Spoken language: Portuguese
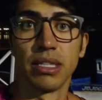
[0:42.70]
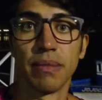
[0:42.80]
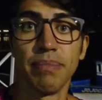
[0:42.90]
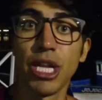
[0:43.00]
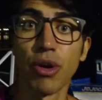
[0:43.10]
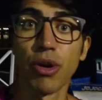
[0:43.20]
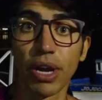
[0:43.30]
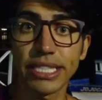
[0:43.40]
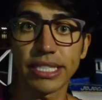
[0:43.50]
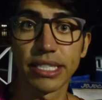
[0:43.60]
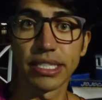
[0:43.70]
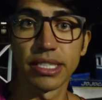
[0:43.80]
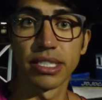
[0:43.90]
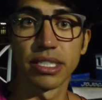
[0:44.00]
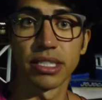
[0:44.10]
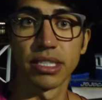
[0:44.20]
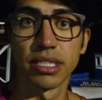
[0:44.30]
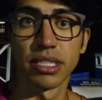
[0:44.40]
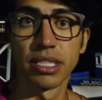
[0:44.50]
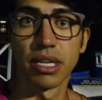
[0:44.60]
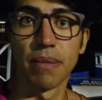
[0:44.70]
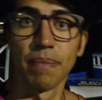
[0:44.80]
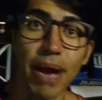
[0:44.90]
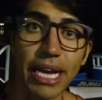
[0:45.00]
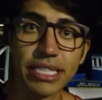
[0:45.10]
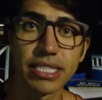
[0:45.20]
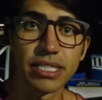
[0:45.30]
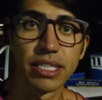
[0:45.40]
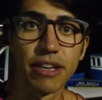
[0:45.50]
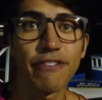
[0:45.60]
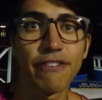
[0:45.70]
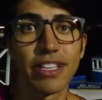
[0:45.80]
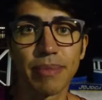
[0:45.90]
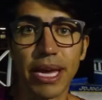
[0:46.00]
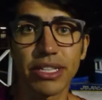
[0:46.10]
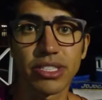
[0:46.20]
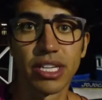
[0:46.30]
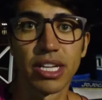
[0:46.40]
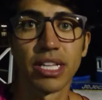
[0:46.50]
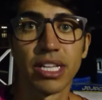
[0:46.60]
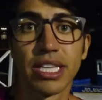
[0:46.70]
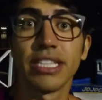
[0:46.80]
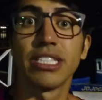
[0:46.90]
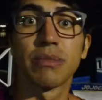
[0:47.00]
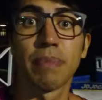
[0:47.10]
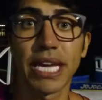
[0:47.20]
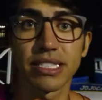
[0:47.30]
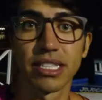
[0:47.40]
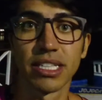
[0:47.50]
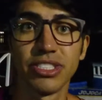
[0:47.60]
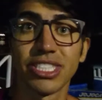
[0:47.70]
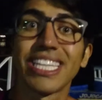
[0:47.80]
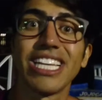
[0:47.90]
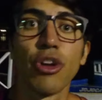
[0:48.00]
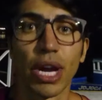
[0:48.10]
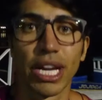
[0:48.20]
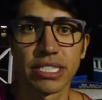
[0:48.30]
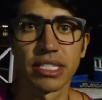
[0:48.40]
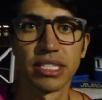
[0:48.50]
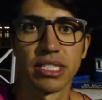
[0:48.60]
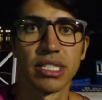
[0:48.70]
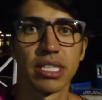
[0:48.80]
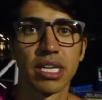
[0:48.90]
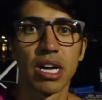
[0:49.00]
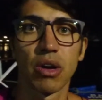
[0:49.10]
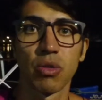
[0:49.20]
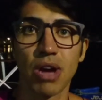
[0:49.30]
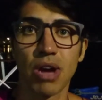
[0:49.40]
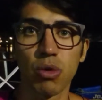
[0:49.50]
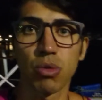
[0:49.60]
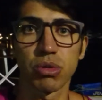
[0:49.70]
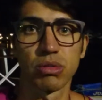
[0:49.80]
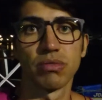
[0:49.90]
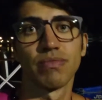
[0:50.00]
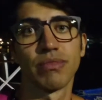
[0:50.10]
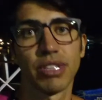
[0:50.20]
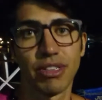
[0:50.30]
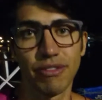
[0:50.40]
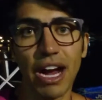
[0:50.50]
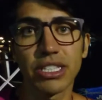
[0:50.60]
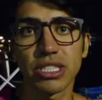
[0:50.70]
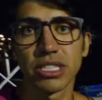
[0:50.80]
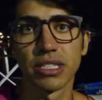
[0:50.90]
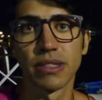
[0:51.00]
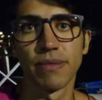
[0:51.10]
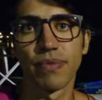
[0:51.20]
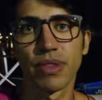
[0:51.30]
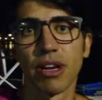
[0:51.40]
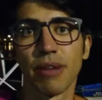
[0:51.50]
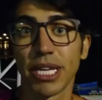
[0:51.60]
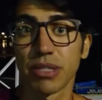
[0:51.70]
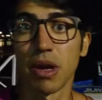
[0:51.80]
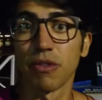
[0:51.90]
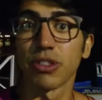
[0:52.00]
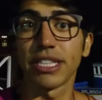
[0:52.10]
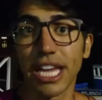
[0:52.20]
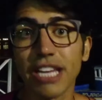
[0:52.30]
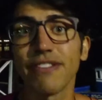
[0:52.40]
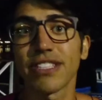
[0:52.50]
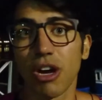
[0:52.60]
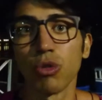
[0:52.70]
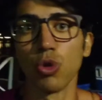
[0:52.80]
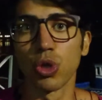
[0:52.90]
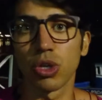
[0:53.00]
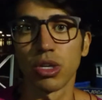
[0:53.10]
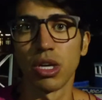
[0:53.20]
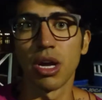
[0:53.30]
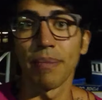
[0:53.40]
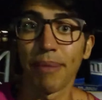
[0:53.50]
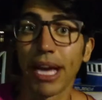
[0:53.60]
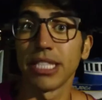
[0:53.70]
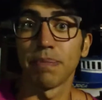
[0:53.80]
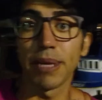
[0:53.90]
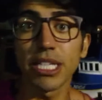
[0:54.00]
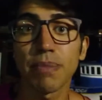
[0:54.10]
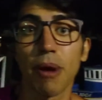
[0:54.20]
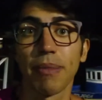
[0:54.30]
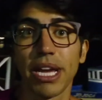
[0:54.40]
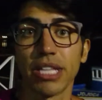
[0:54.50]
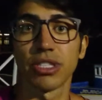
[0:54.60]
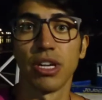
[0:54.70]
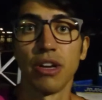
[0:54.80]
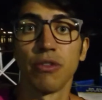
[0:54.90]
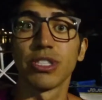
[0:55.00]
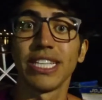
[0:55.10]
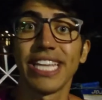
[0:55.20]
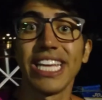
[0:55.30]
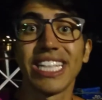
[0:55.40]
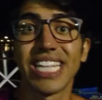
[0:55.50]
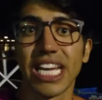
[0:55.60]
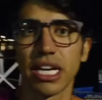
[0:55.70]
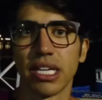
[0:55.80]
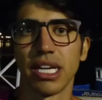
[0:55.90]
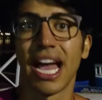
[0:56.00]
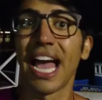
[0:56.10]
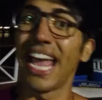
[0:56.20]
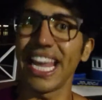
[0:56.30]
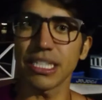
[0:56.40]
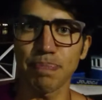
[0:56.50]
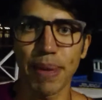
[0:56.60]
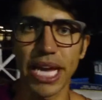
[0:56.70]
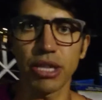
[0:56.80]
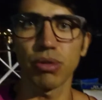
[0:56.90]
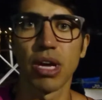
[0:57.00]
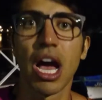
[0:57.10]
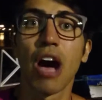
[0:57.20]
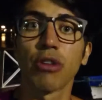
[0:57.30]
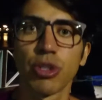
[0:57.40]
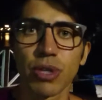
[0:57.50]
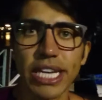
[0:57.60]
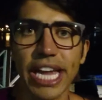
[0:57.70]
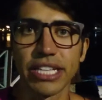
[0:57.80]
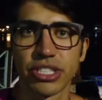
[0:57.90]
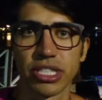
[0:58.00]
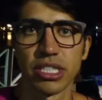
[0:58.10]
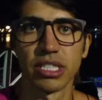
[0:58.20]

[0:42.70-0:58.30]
milhões, mas, infelizmente, ter despesa de trilhões? Cálculo. Inverte. Não é mesmo? Você tem que visar o lucro. Mas, principalmente, você tem que ter respeito ao seu cliente.